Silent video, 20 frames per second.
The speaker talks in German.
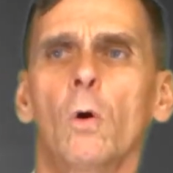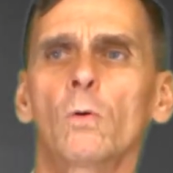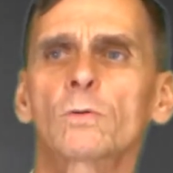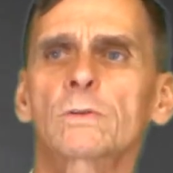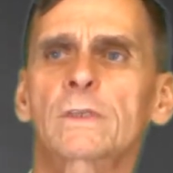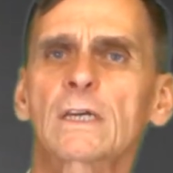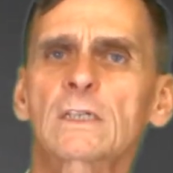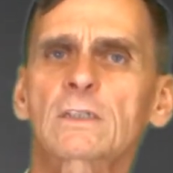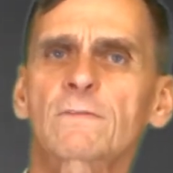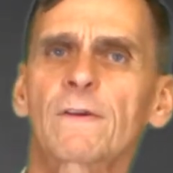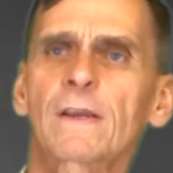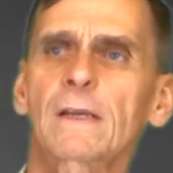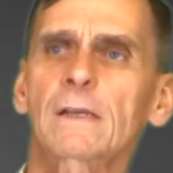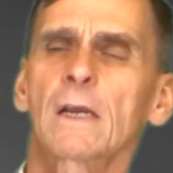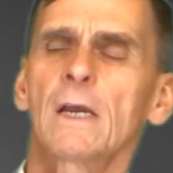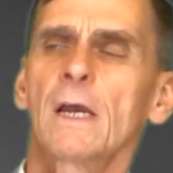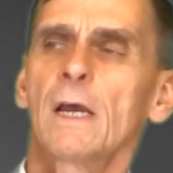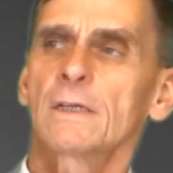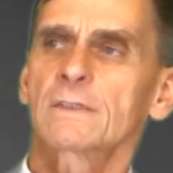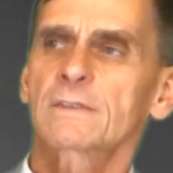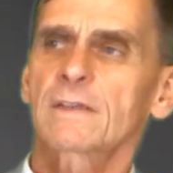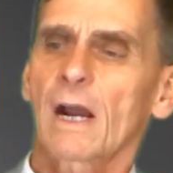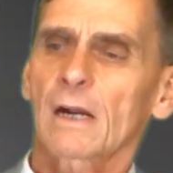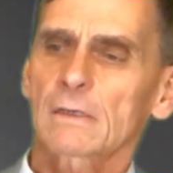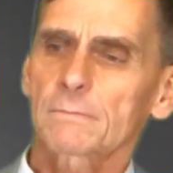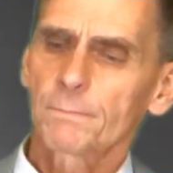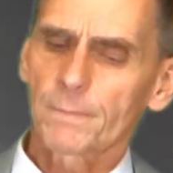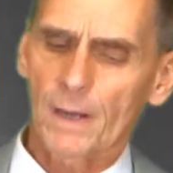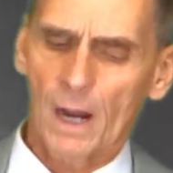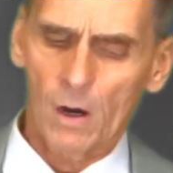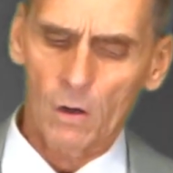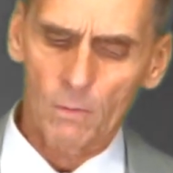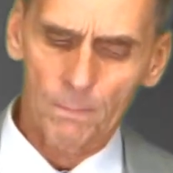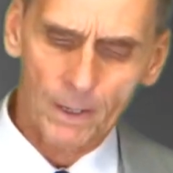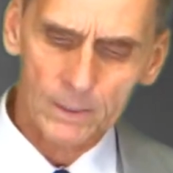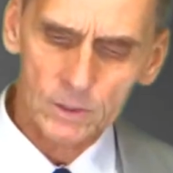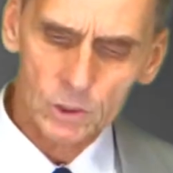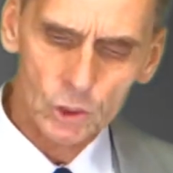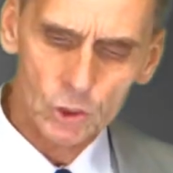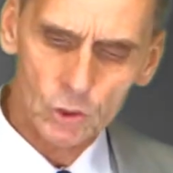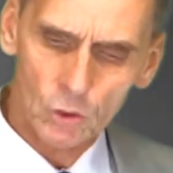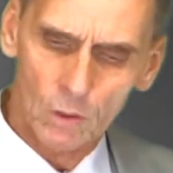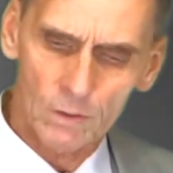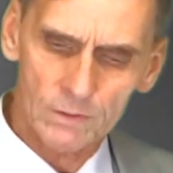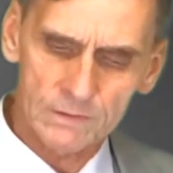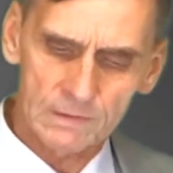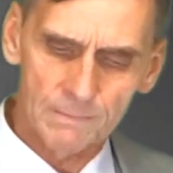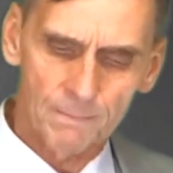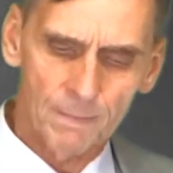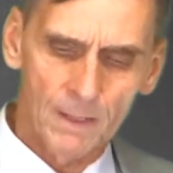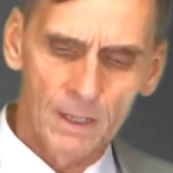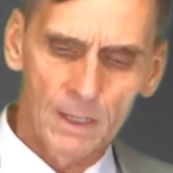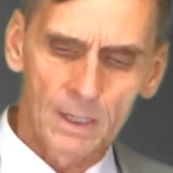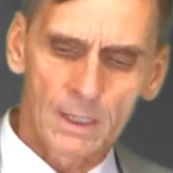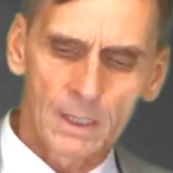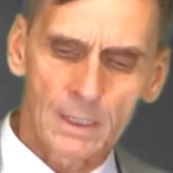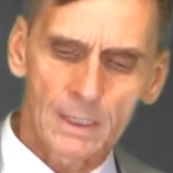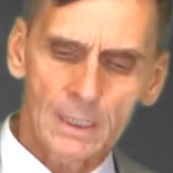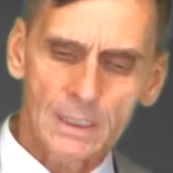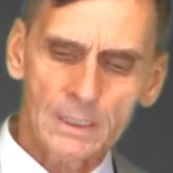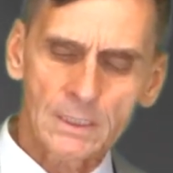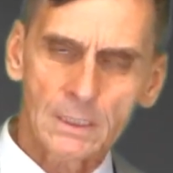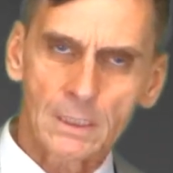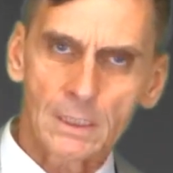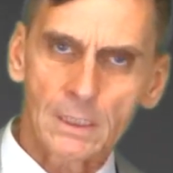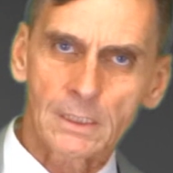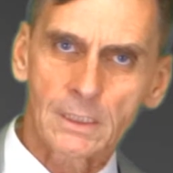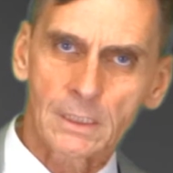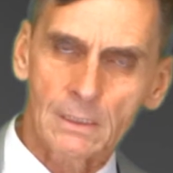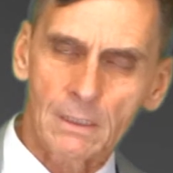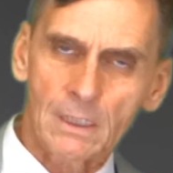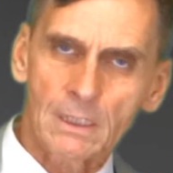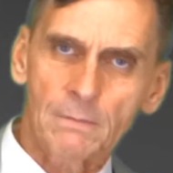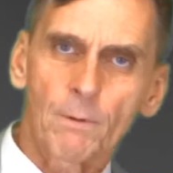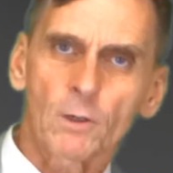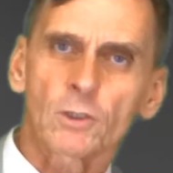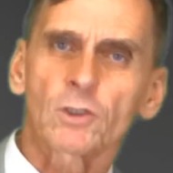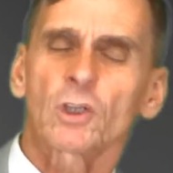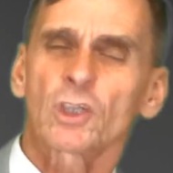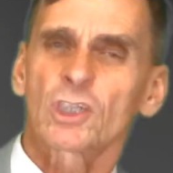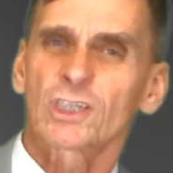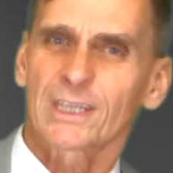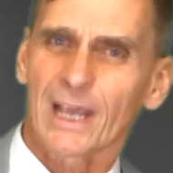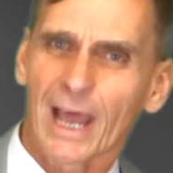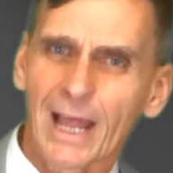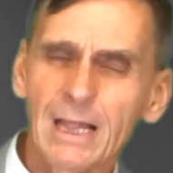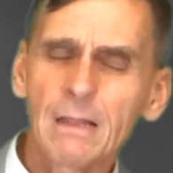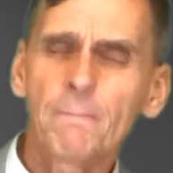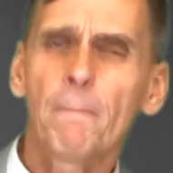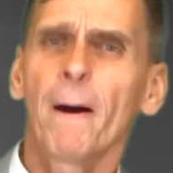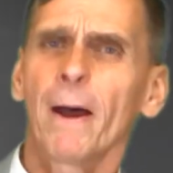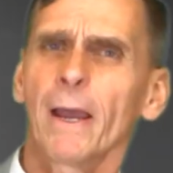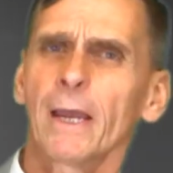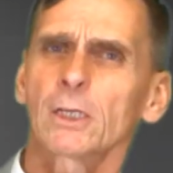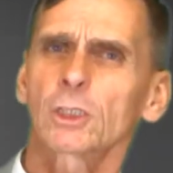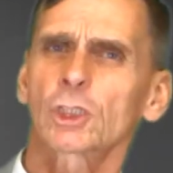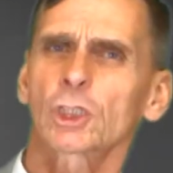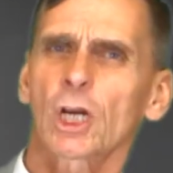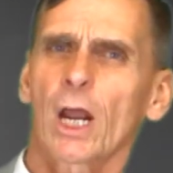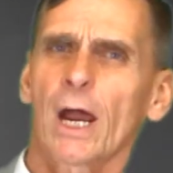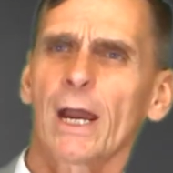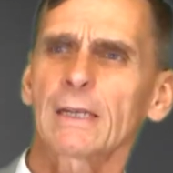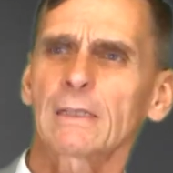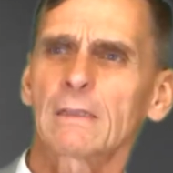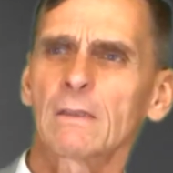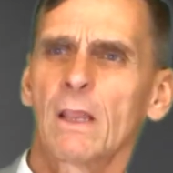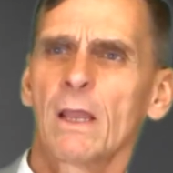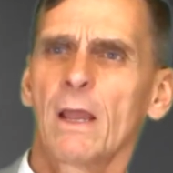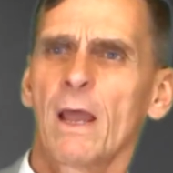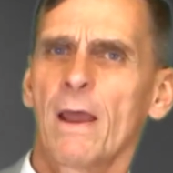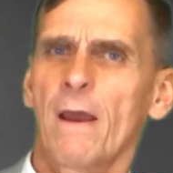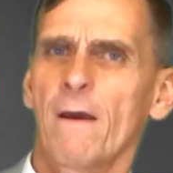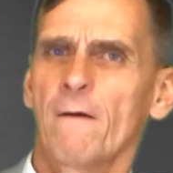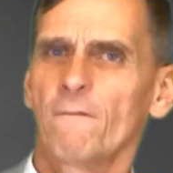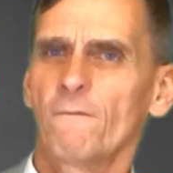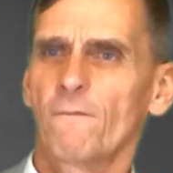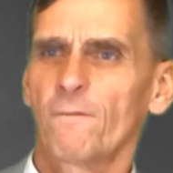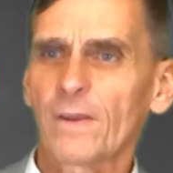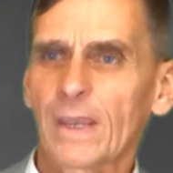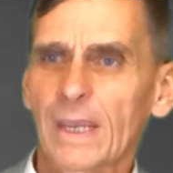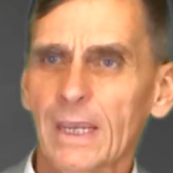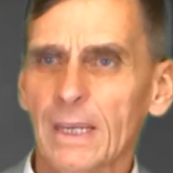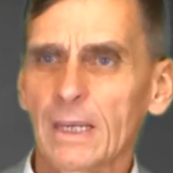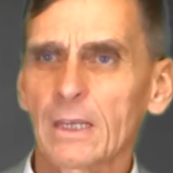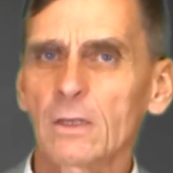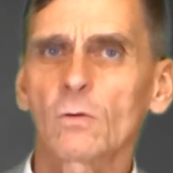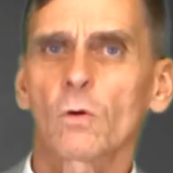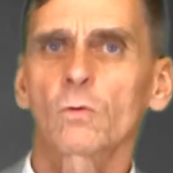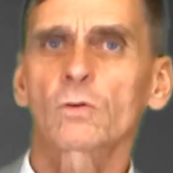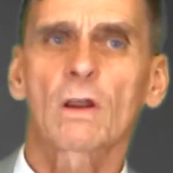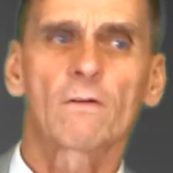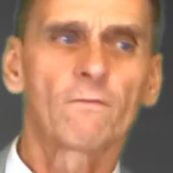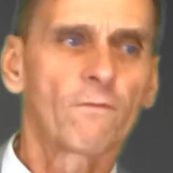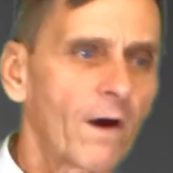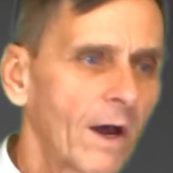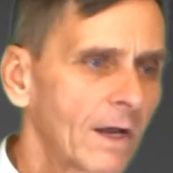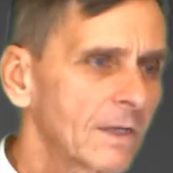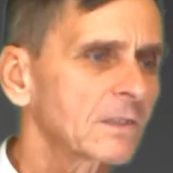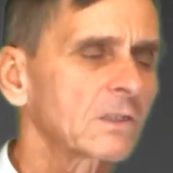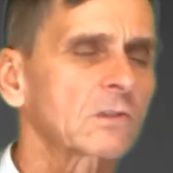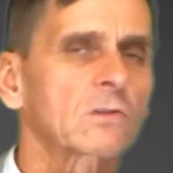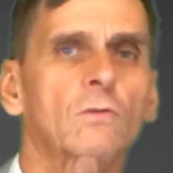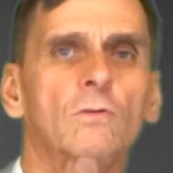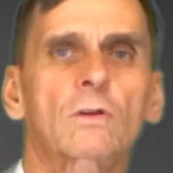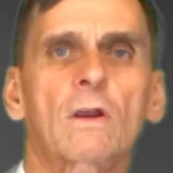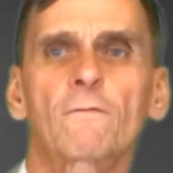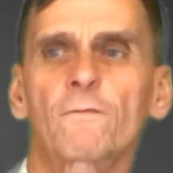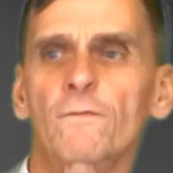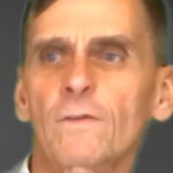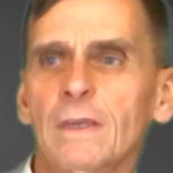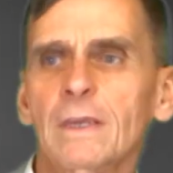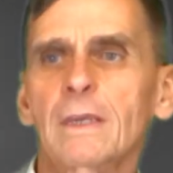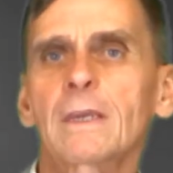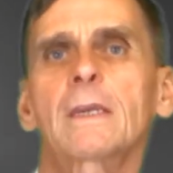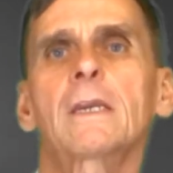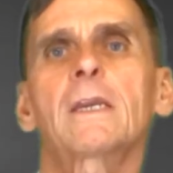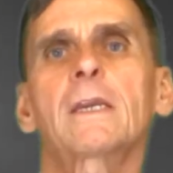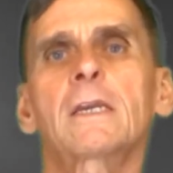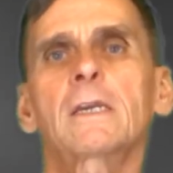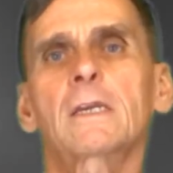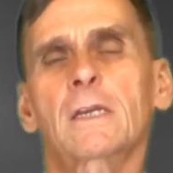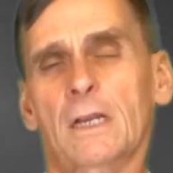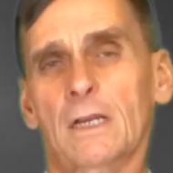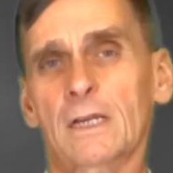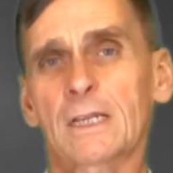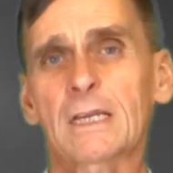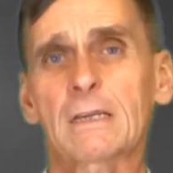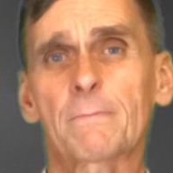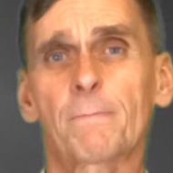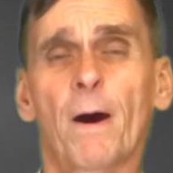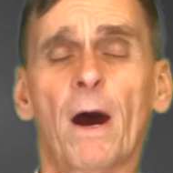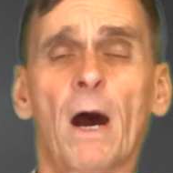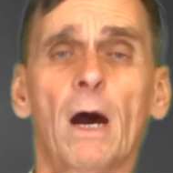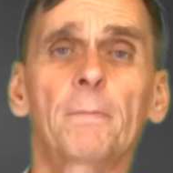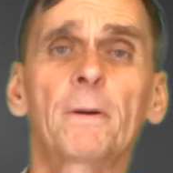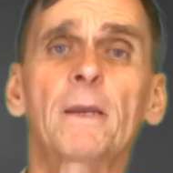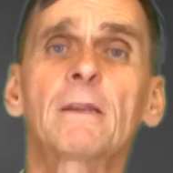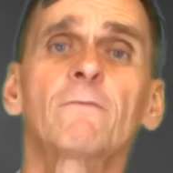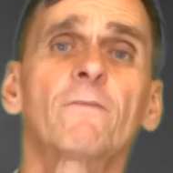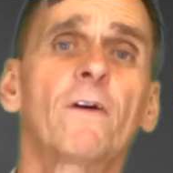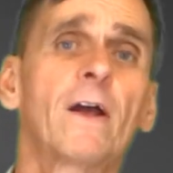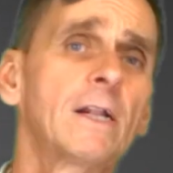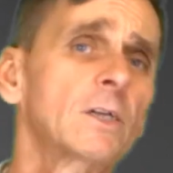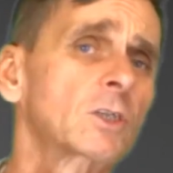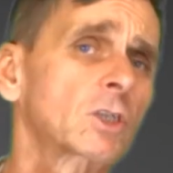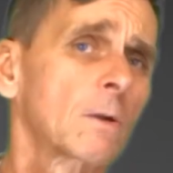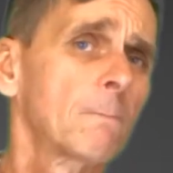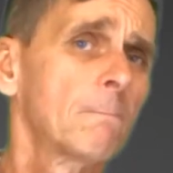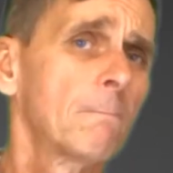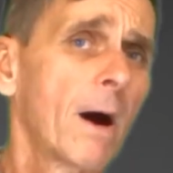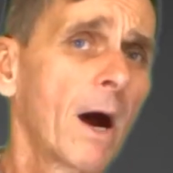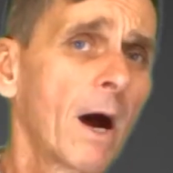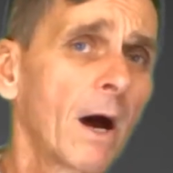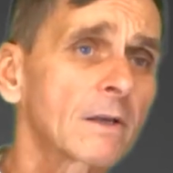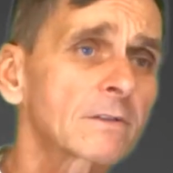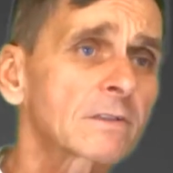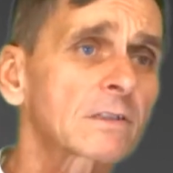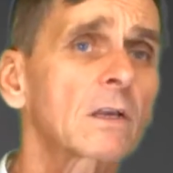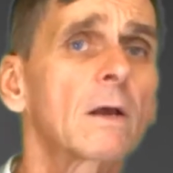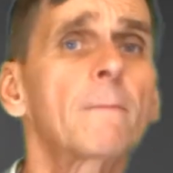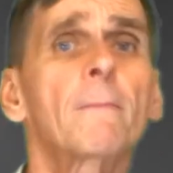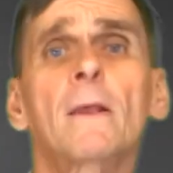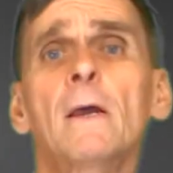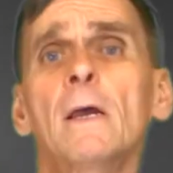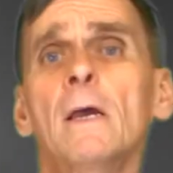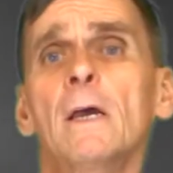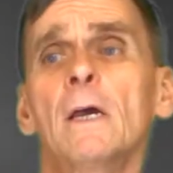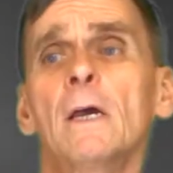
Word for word: Und deswegen sagt mir auch mein Stolz, ich, ich, ich möchte selber entscheiden, wen oder was oder wie ich lieb habe, in welchem Maße.